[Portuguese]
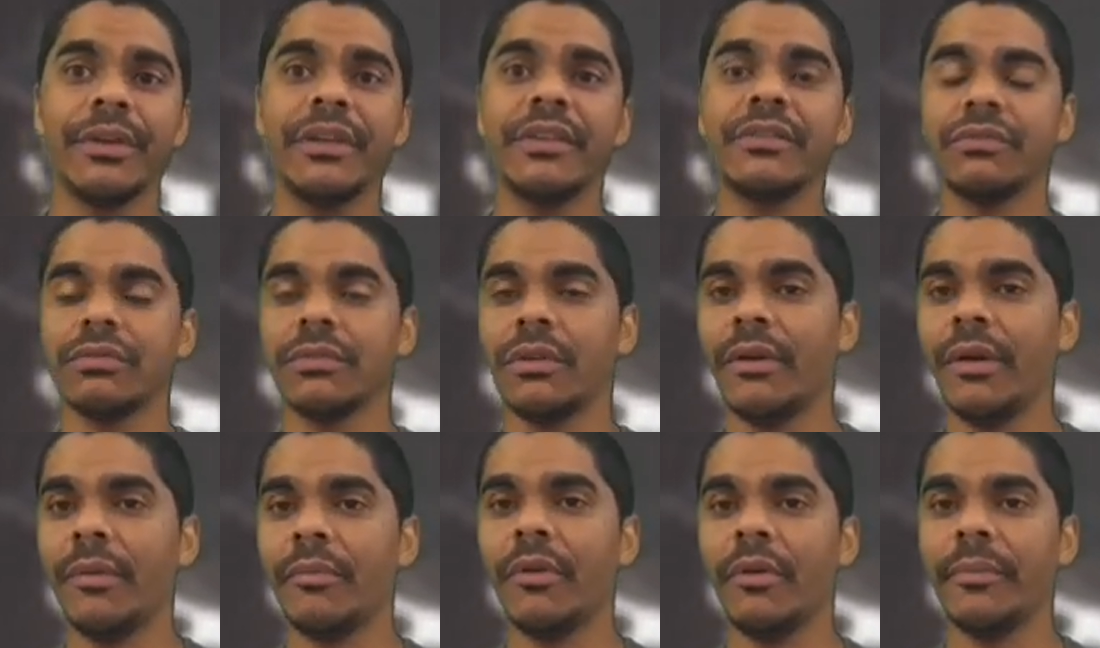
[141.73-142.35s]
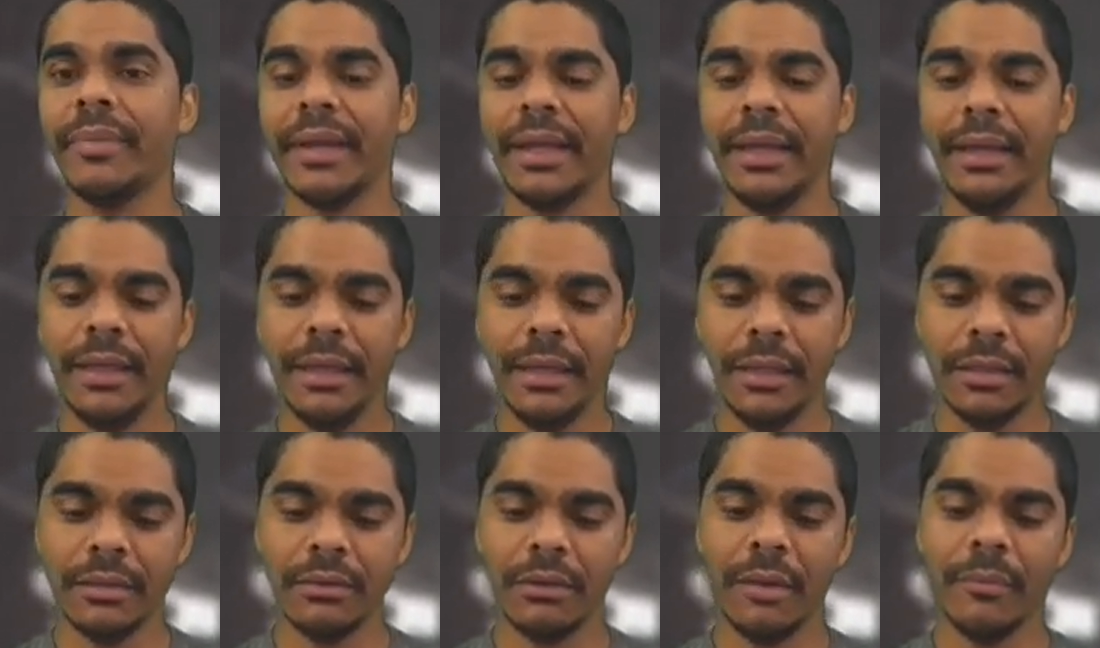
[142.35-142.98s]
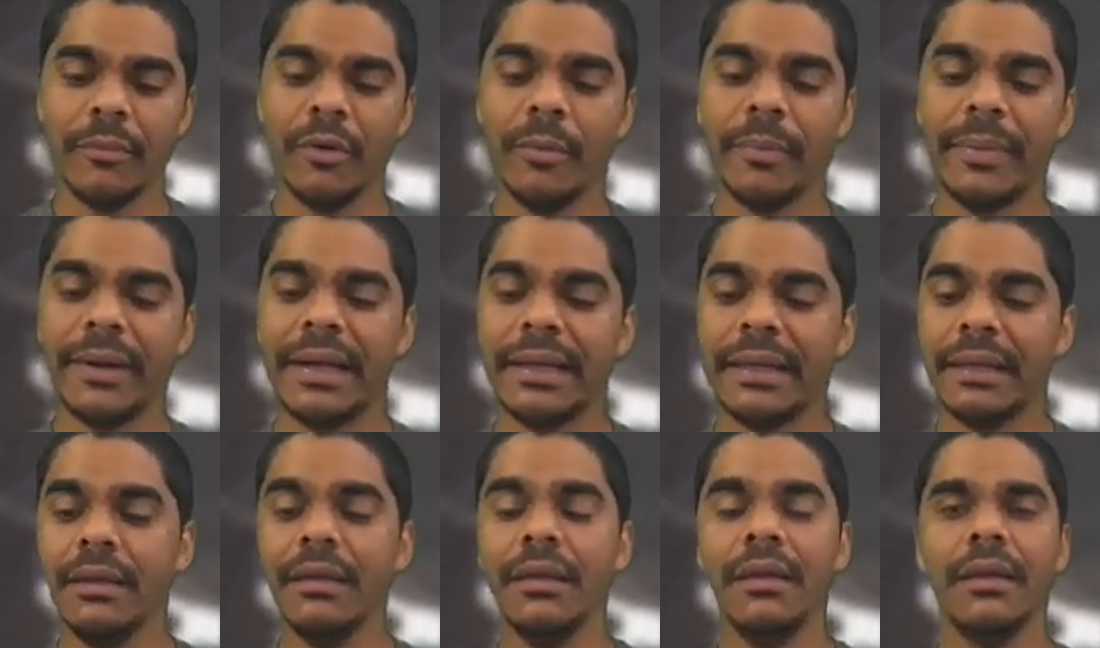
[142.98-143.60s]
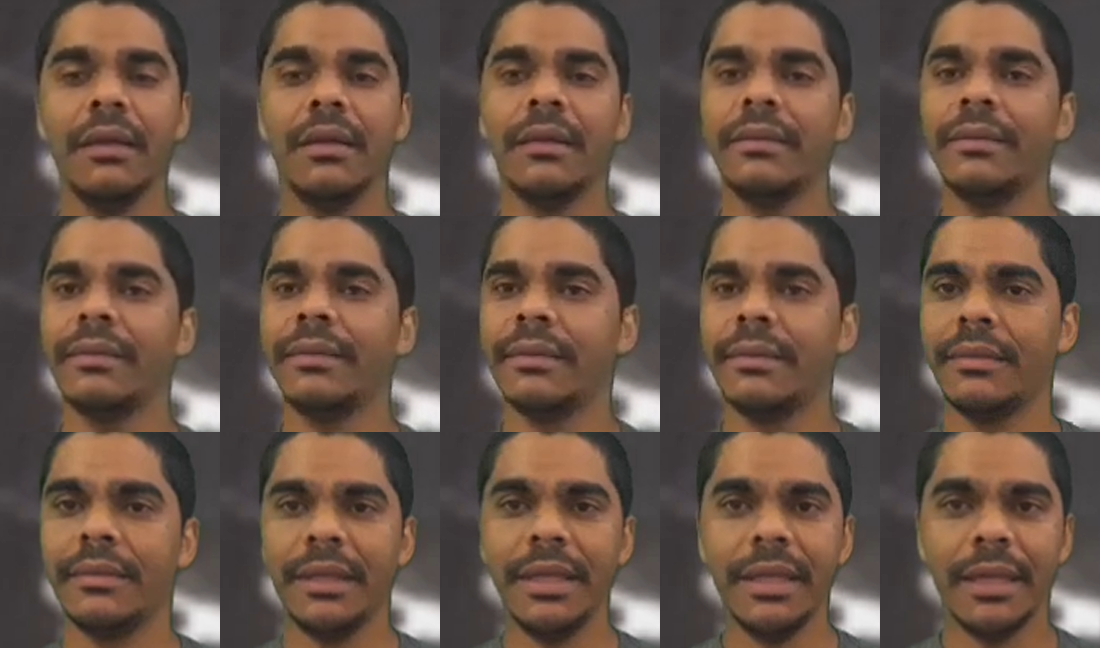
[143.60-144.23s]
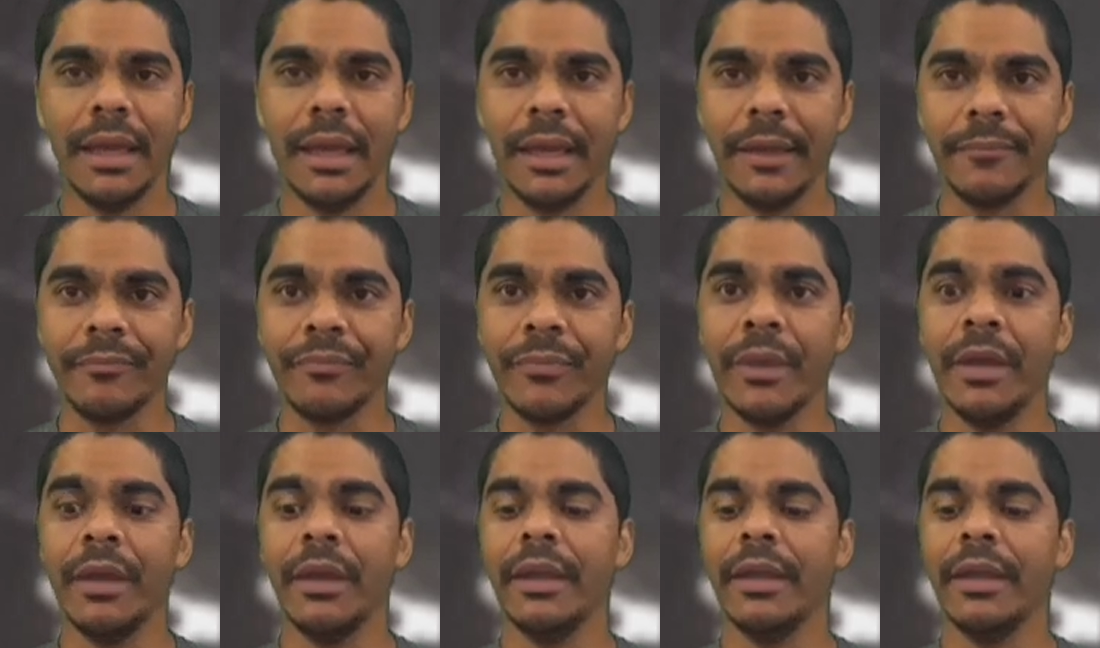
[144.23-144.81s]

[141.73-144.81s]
Isso não é bom para ele, não é bom para ninguém.